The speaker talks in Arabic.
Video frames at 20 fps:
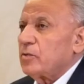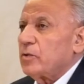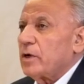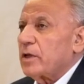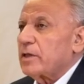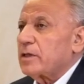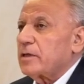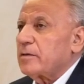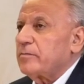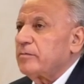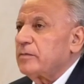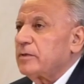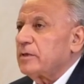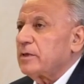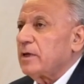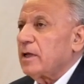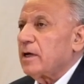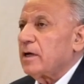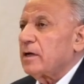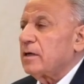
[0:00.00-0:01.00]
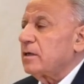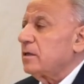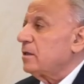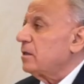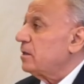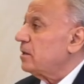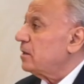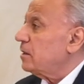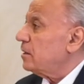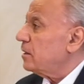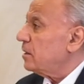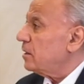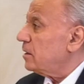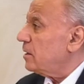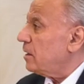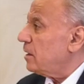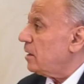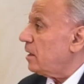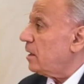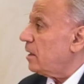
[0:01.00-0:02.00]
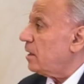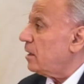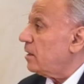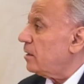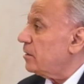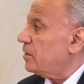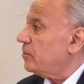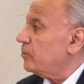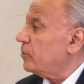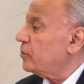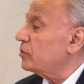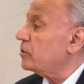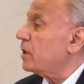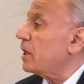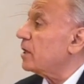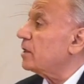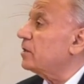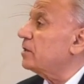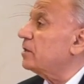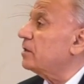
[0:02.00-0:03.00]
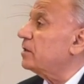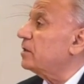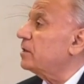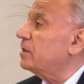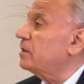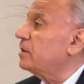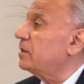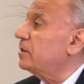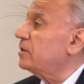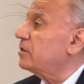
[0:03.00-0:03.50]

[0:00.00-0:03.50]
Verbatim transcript: ويذهب إلى مجرد